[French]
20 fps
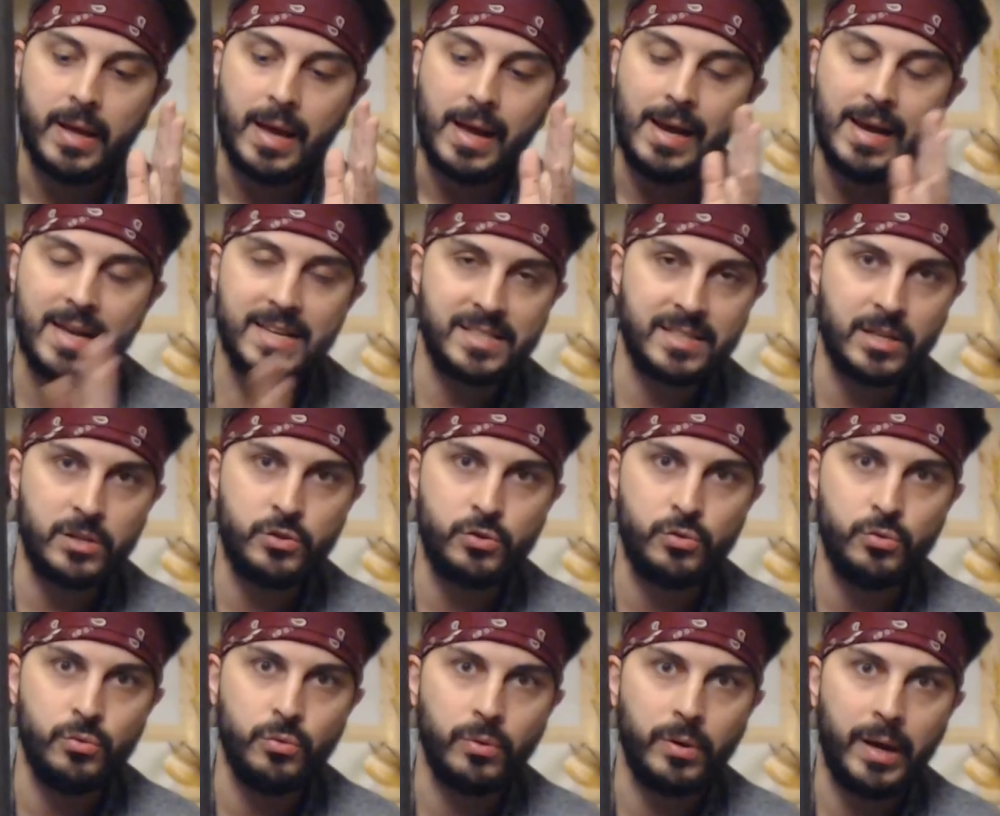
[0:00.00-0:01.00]
La
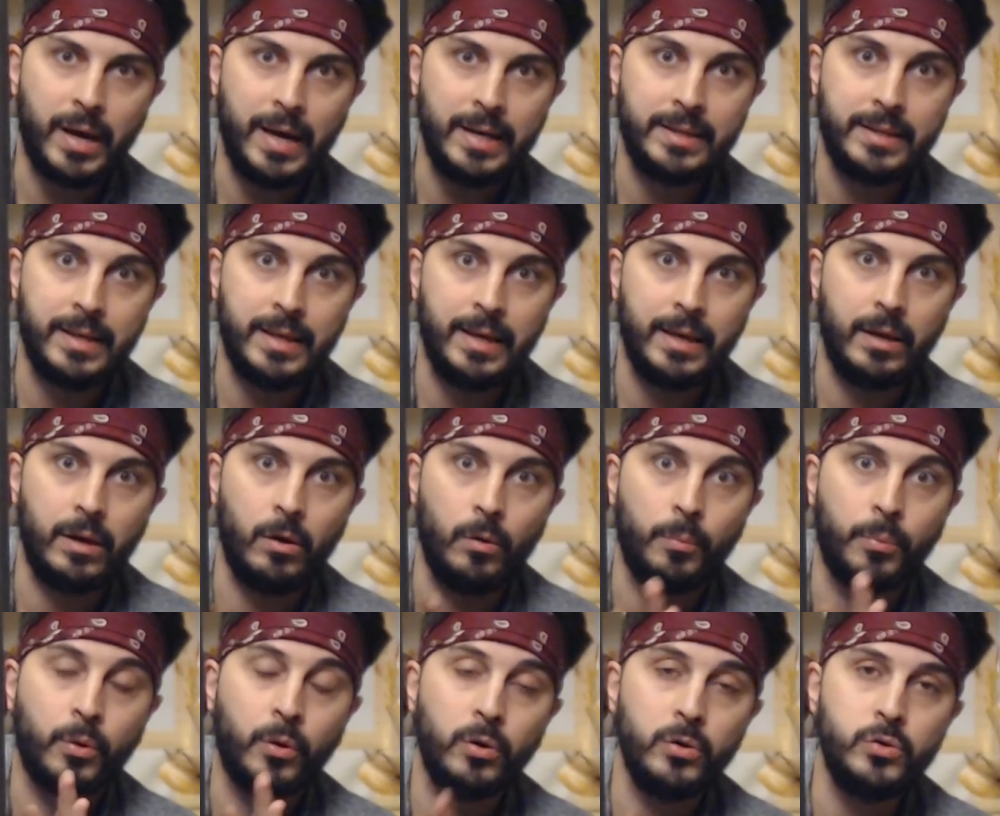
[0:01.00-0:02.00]
statue a été euh,
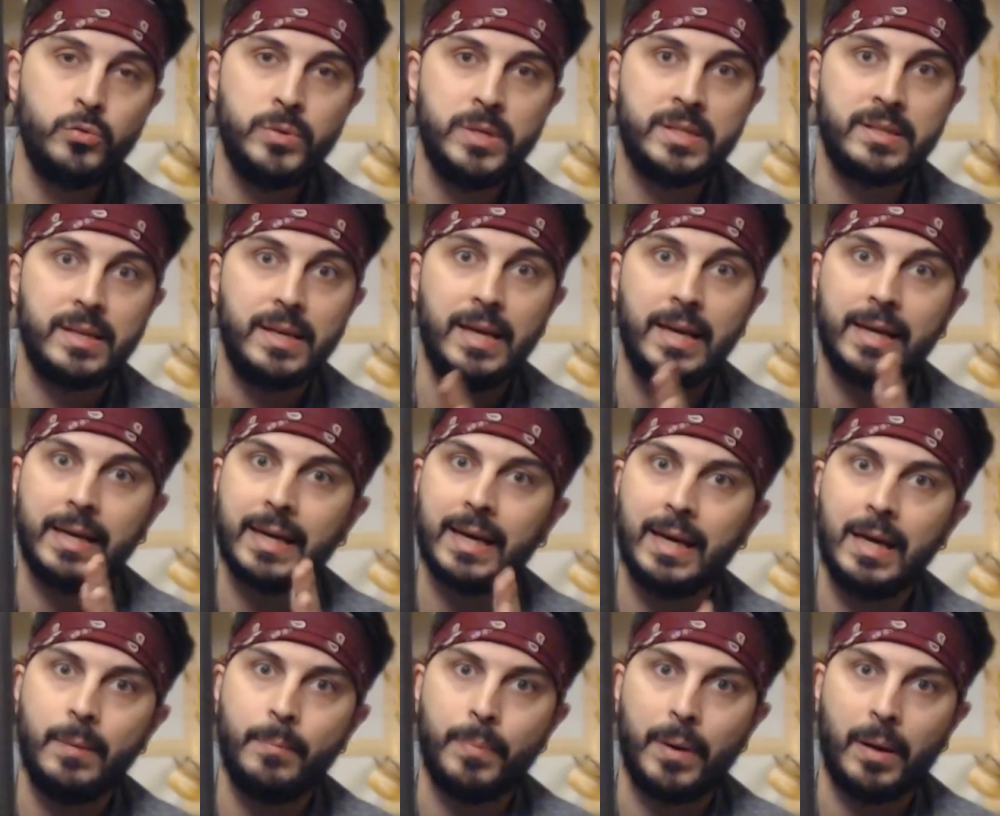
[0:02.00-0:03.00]
produite et
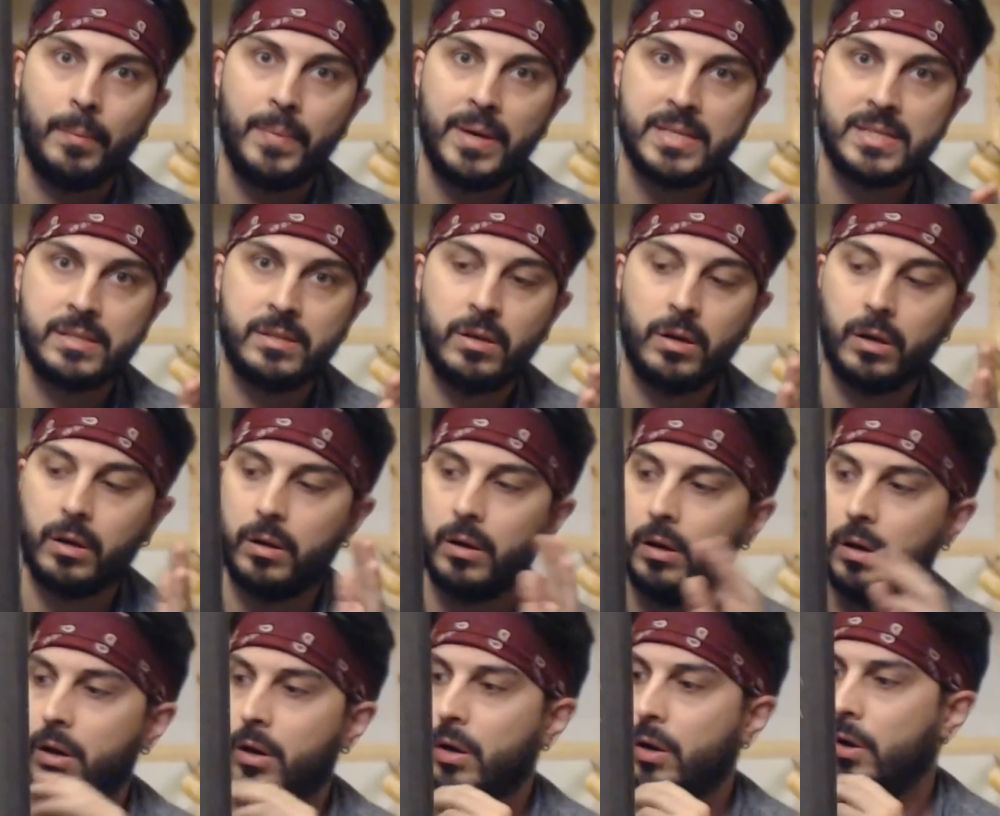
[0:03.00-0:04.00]
créée par Master,
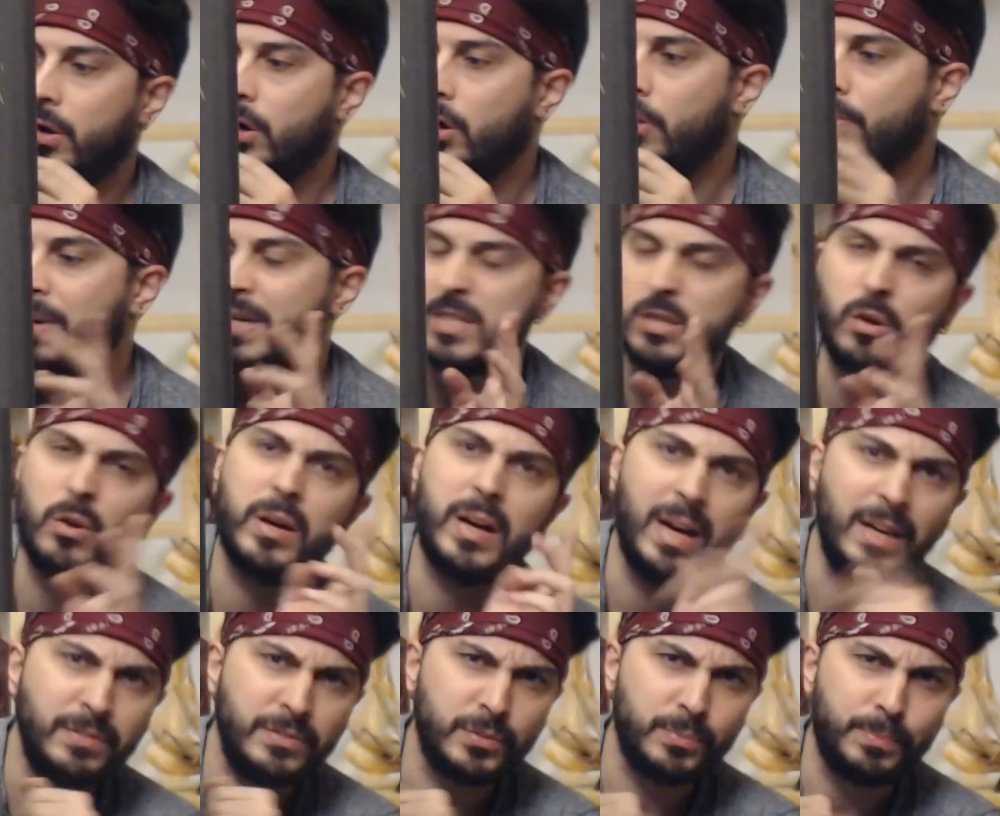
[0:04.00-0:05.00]
euh,
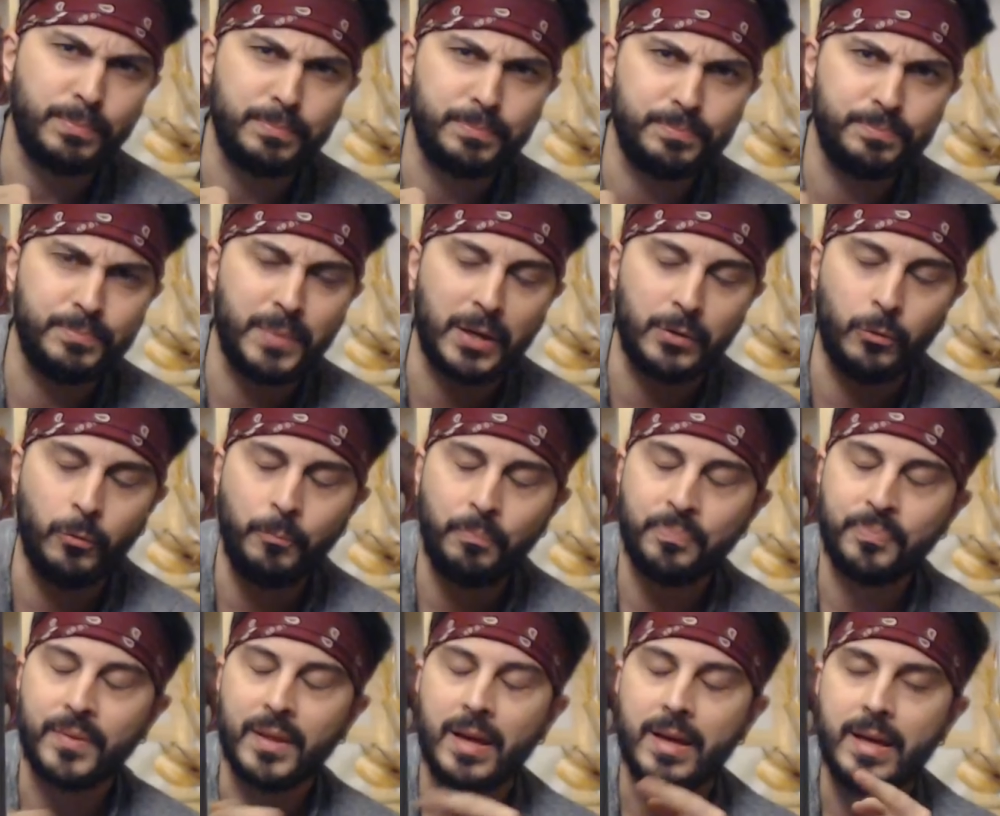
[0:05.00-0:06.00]
Mastercraft. Pardon.
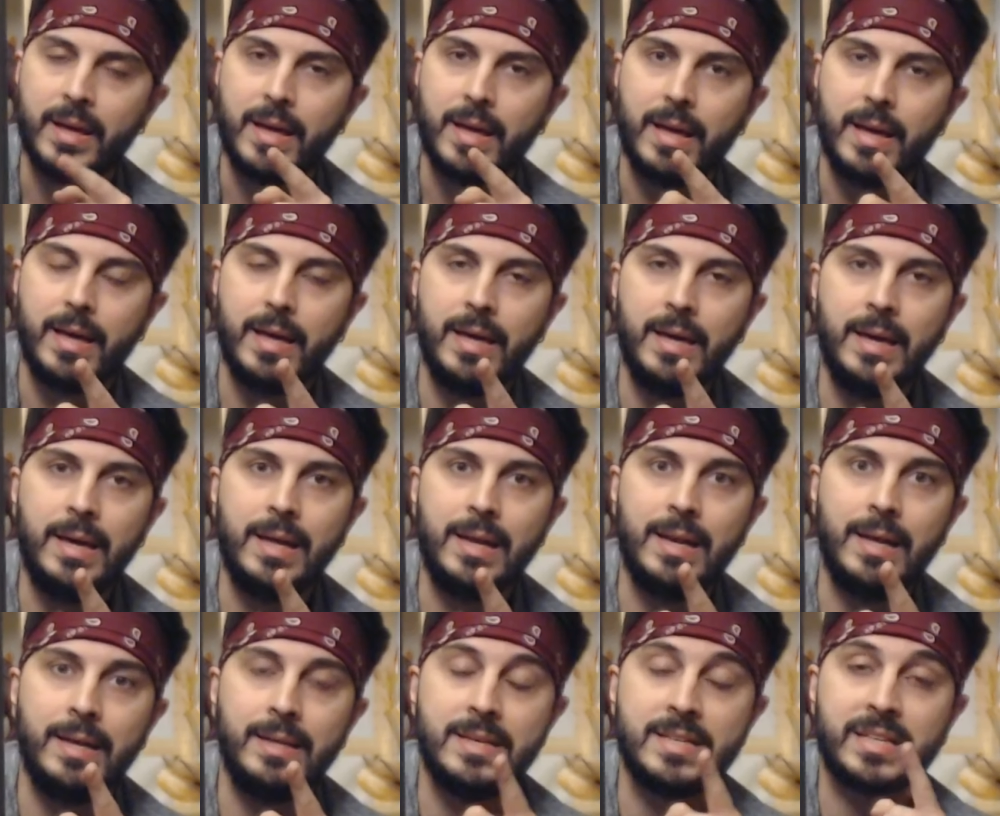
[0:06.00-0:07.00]
Et
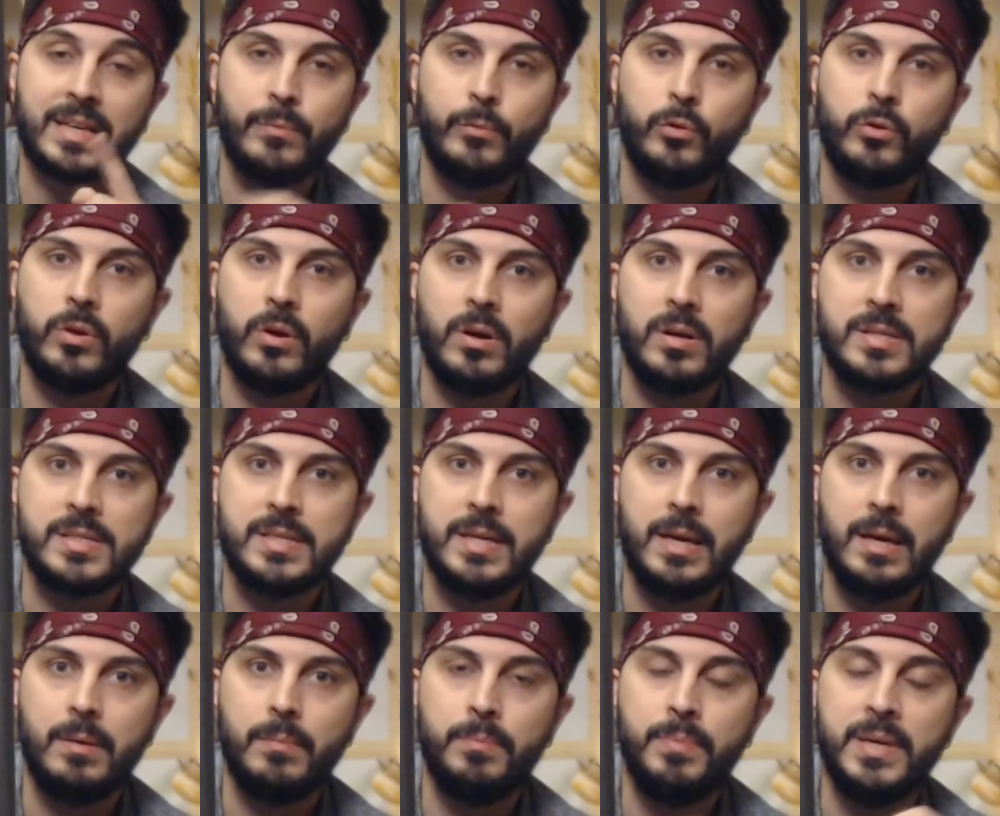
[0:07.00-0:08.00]
les distributeurs,
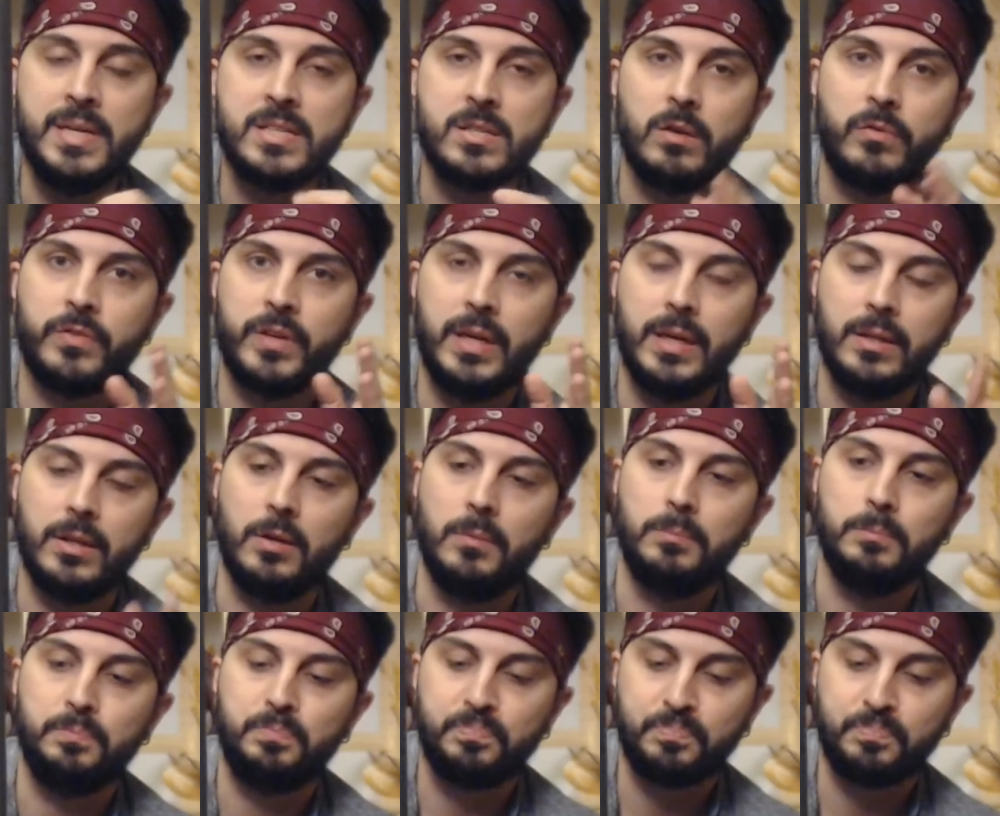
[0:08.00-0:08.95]
c'est Beast of Kingdom.